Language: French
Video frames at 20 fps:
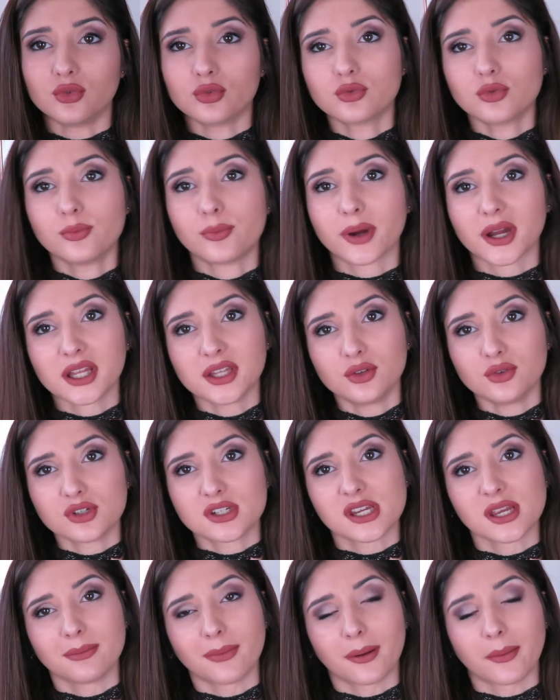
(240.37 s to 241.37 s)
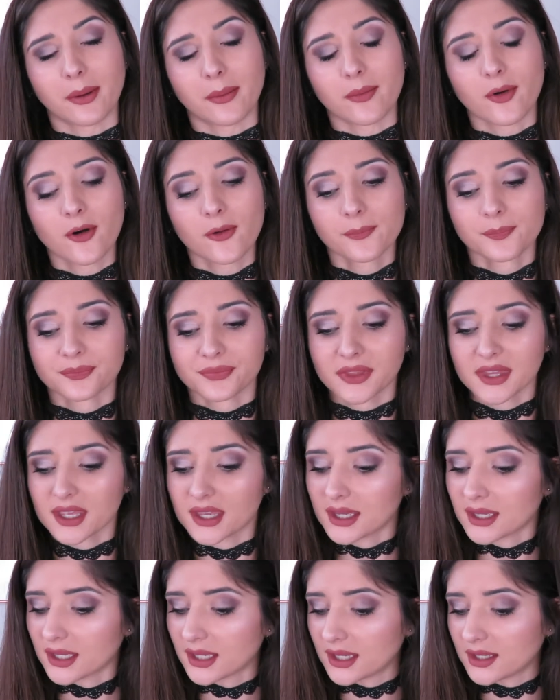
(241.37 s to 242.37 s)
du coup près de chez ma maman.
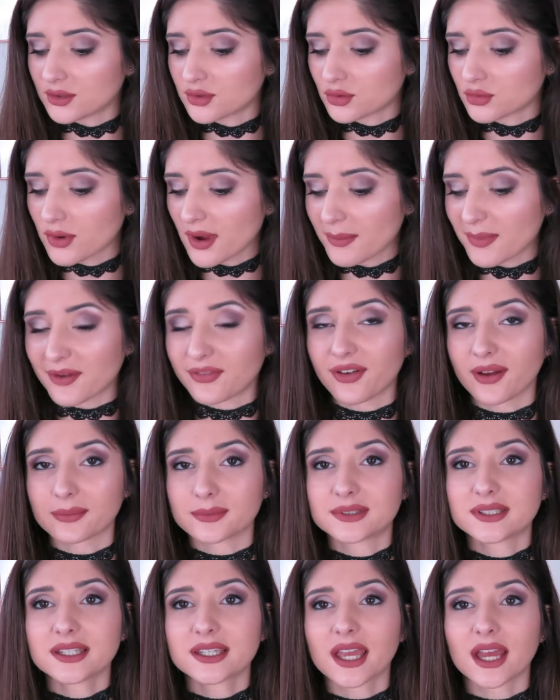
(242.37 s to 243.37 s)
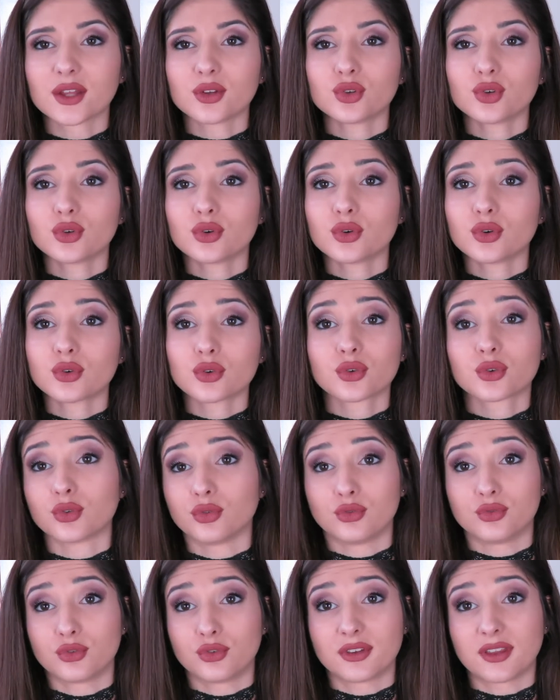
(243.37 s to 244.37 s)
Et du coup, elle m'a fait un petit cadeau
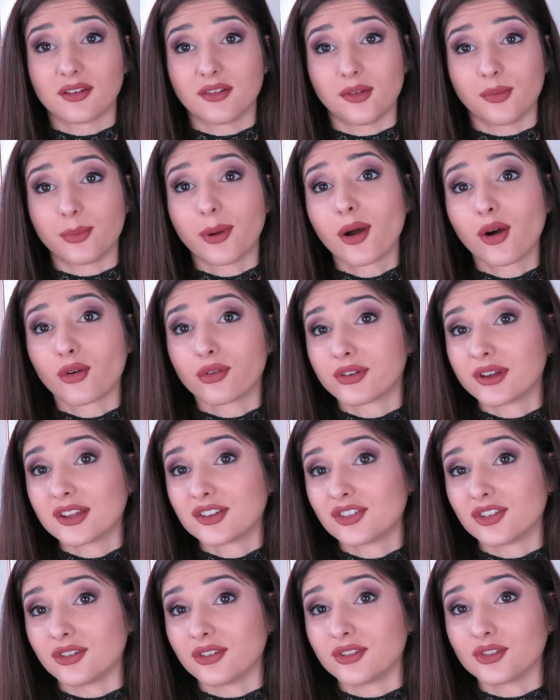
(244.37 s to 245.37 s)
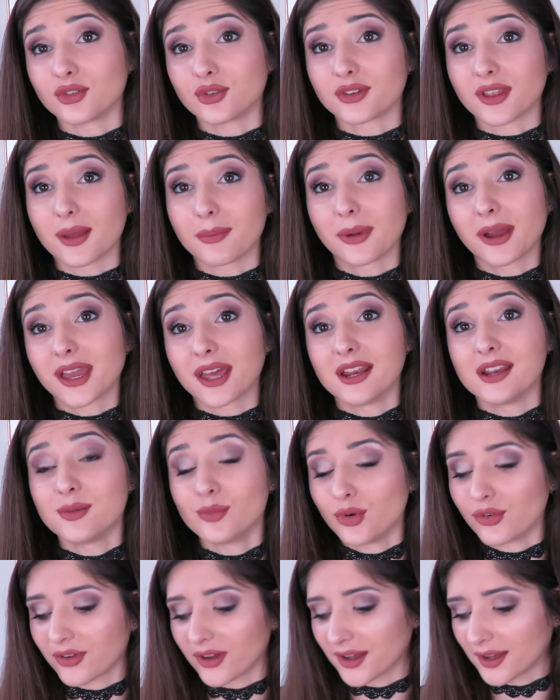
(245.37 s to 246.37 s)
que je savais pas en fait, je, je savais pas qu'elle allait
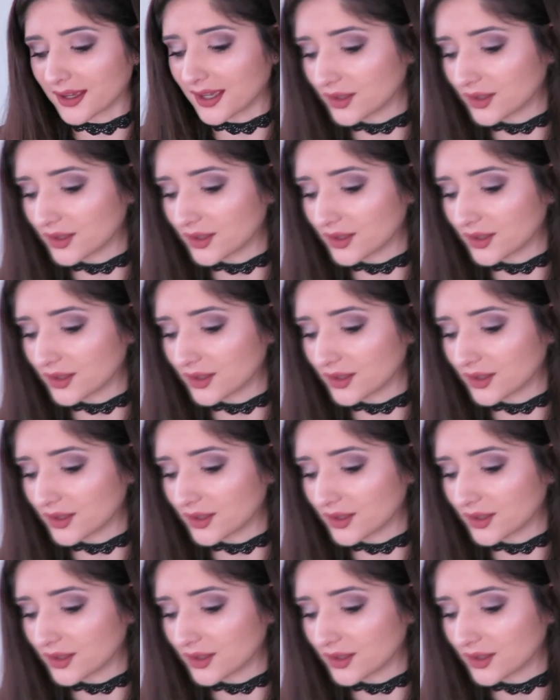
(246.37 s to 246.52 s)
m'offrir un